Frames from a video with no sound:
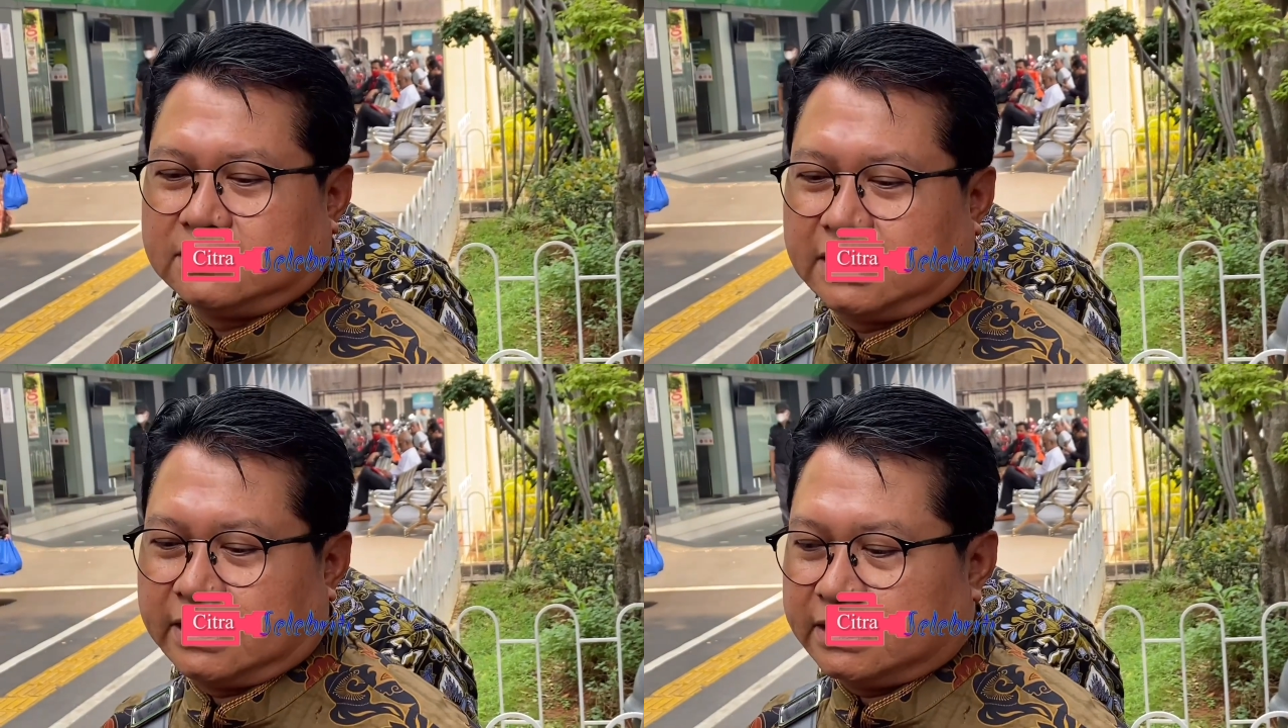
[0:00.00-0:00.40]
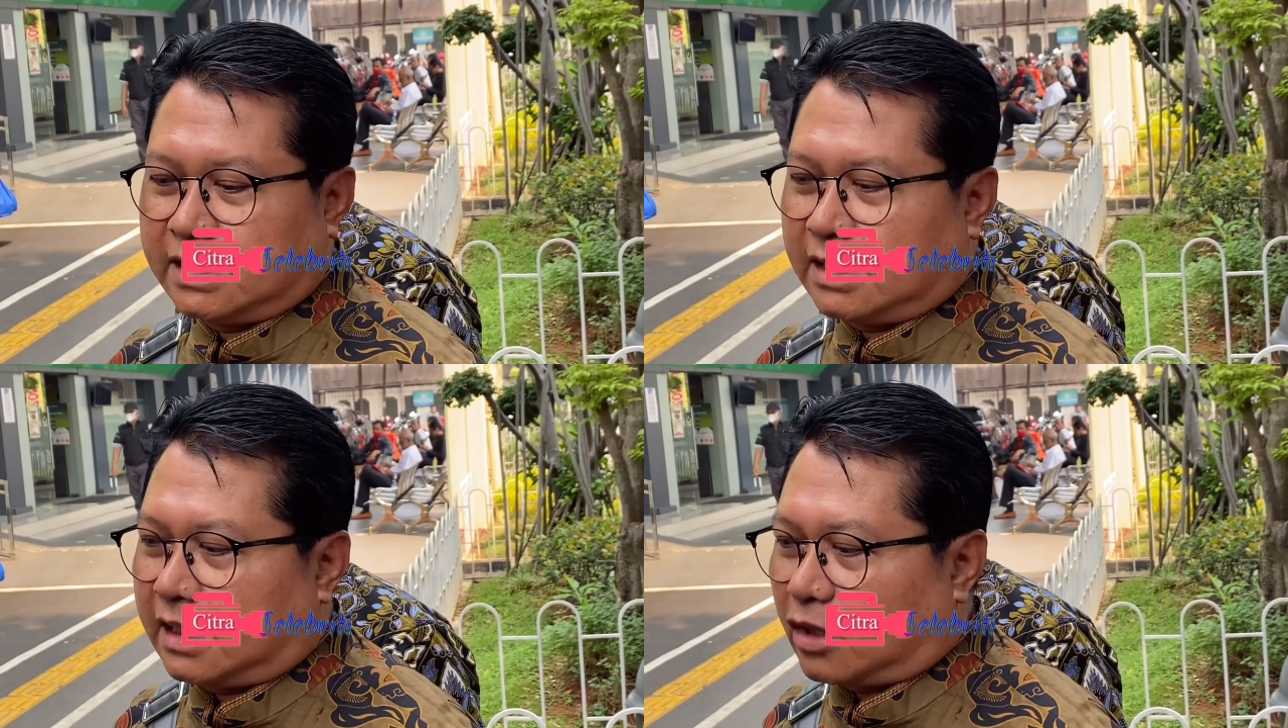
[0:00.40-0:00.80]

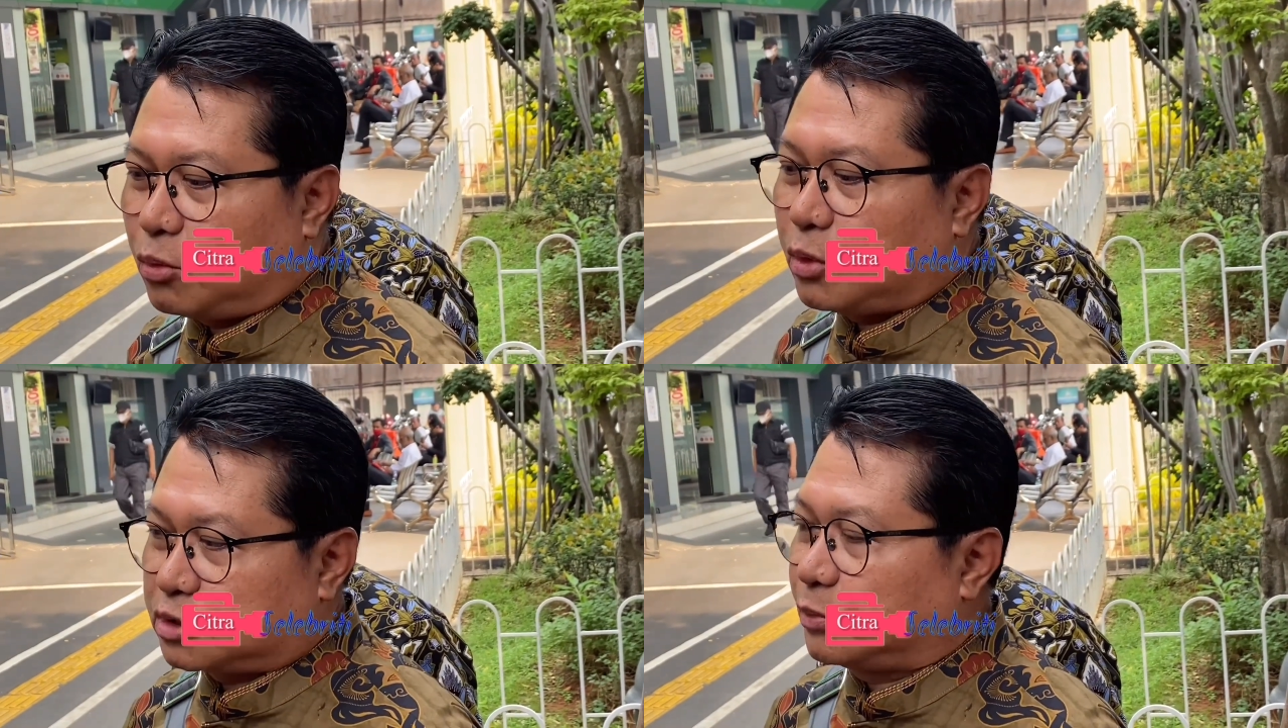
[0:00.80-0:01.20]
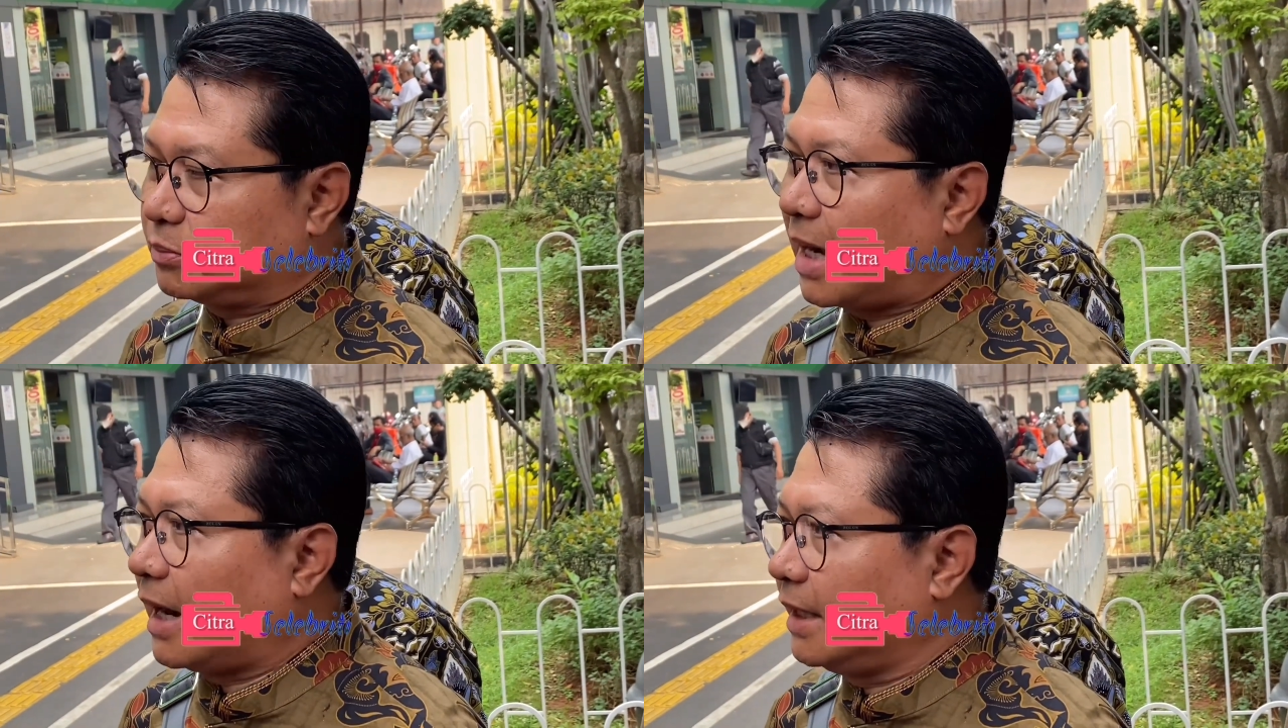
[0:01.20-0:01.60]
jadinya aku belum sempat
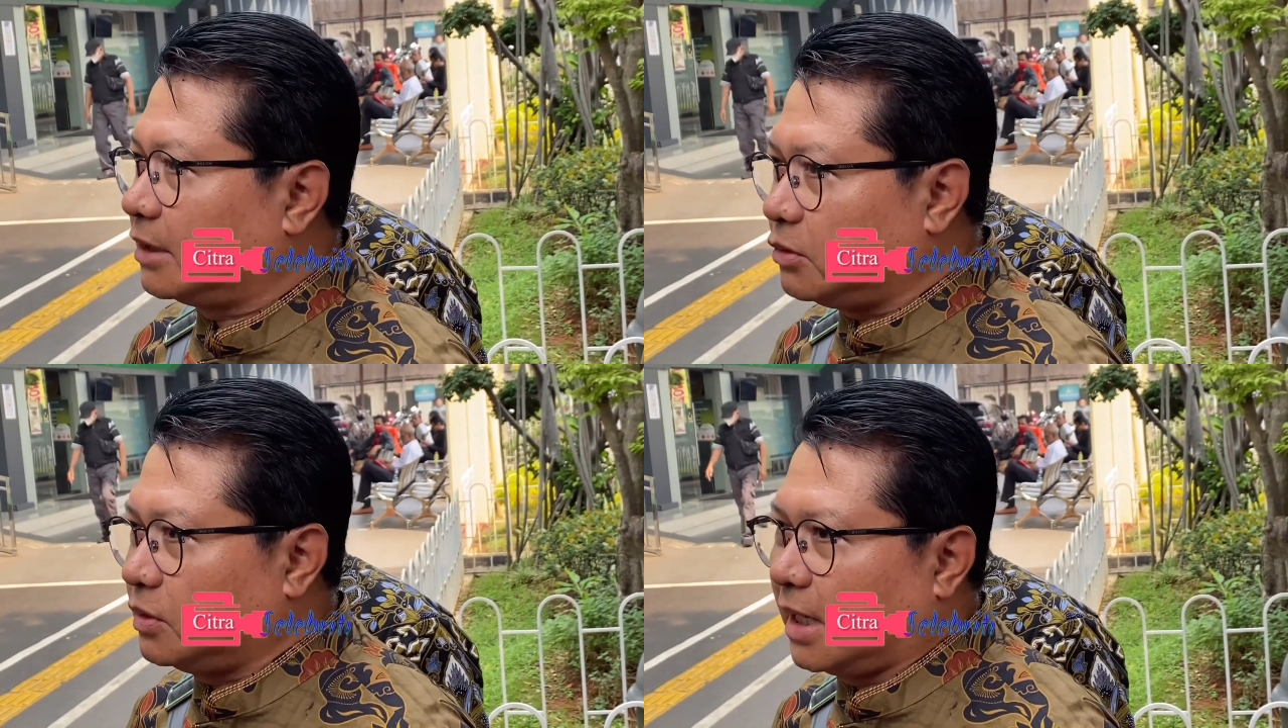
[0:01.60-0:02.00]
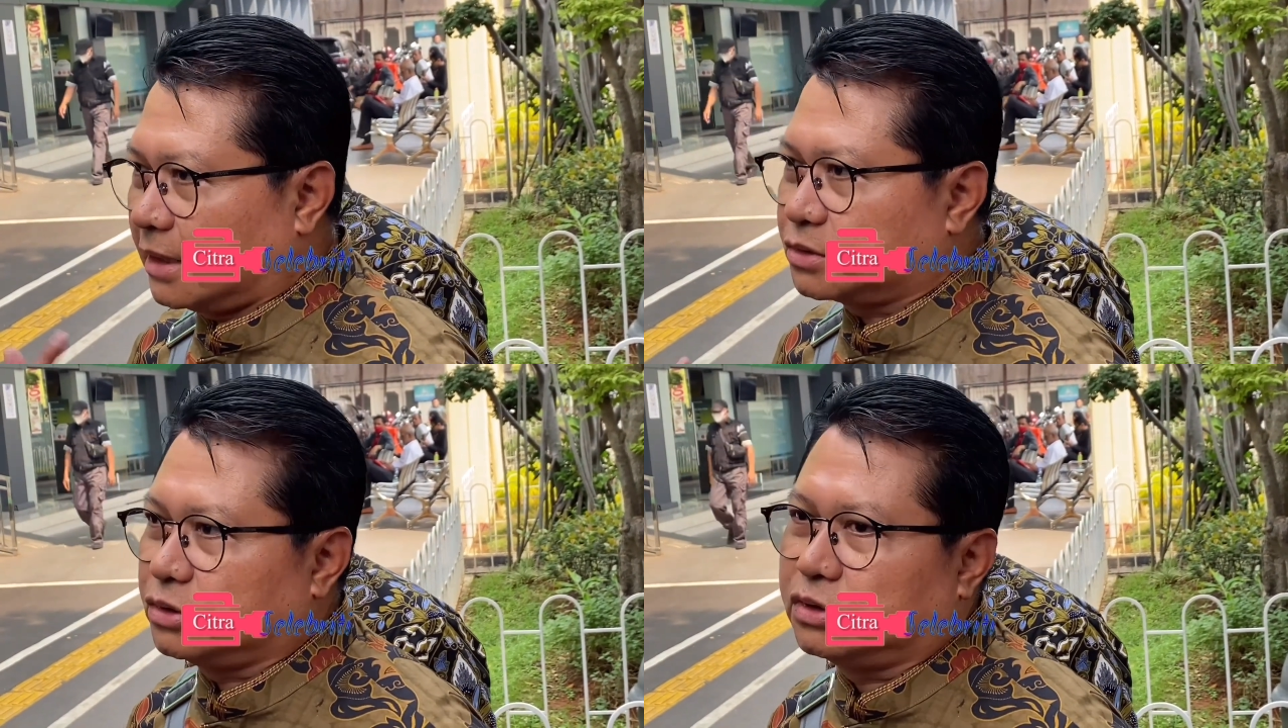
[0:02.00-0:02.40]
balik, udah
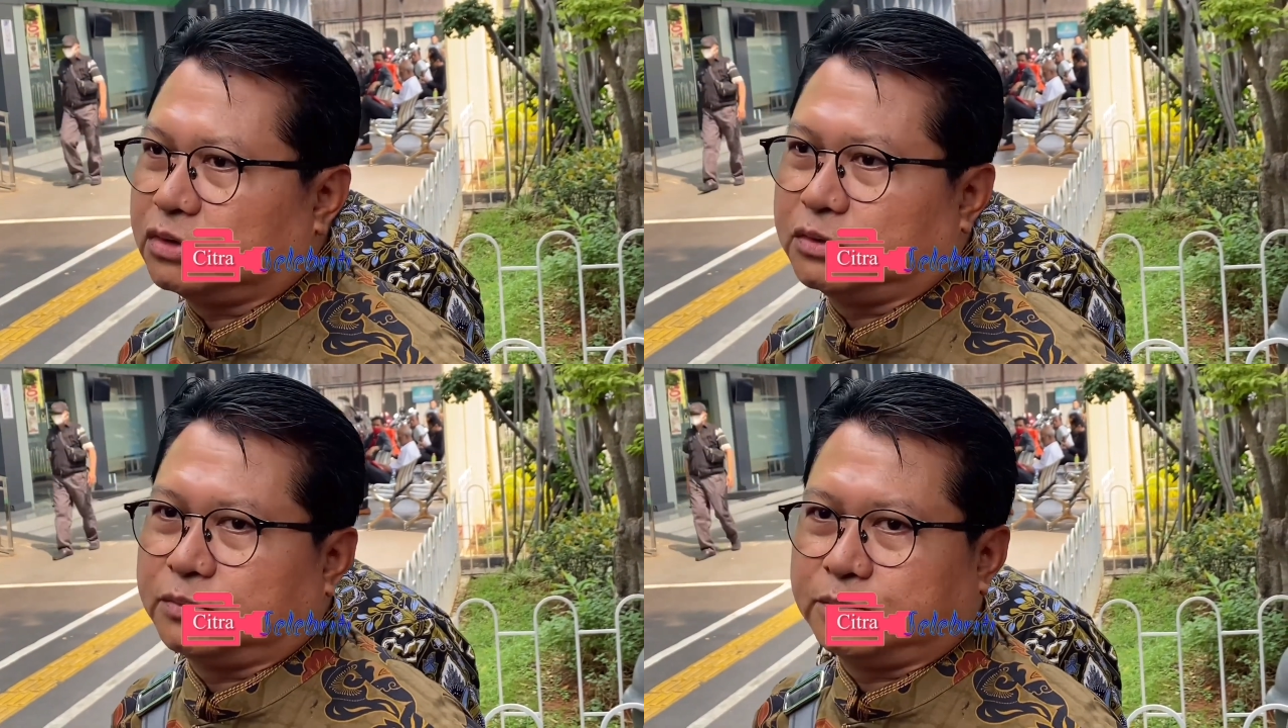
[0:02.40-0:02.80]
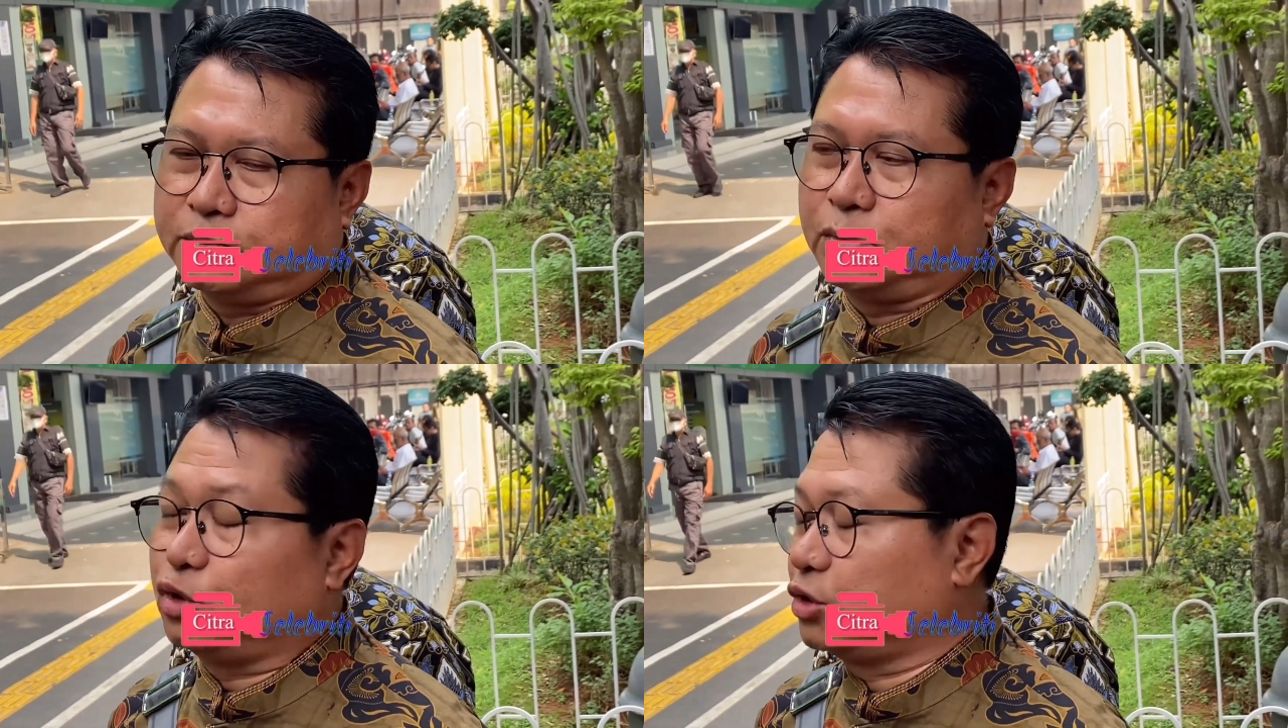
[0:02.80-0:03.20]
langsung
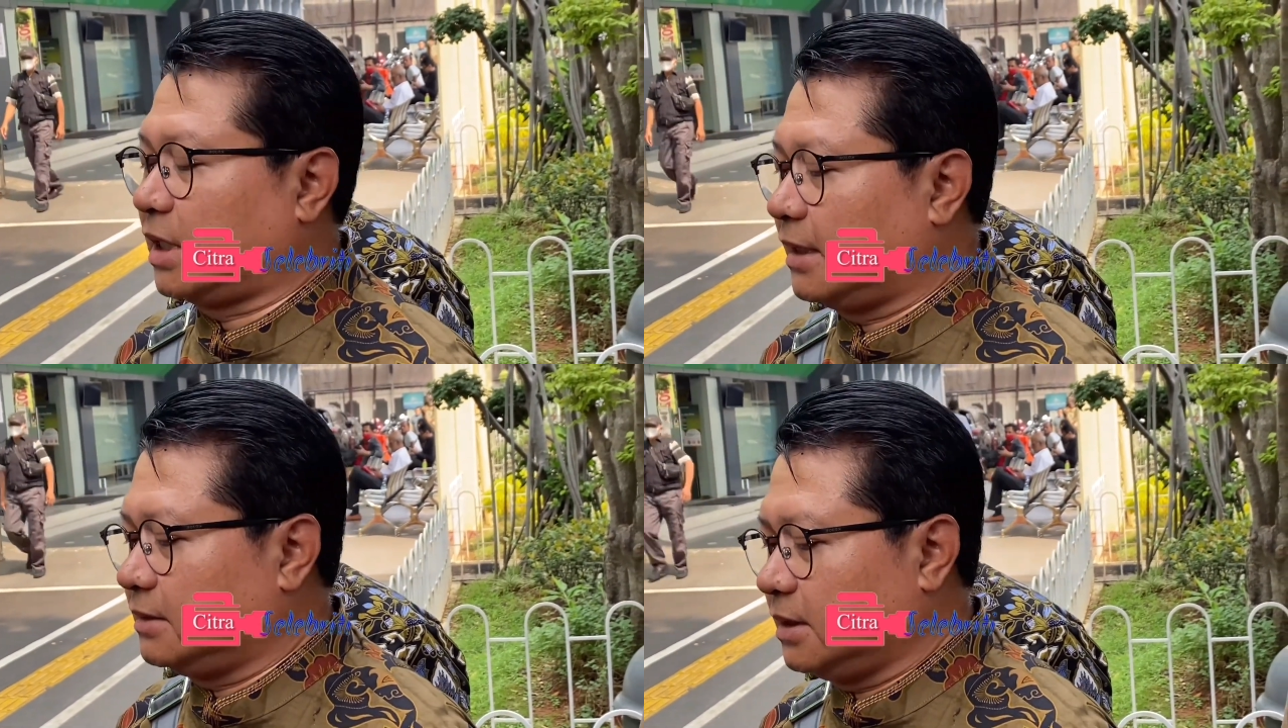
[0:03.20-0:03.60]
keputusan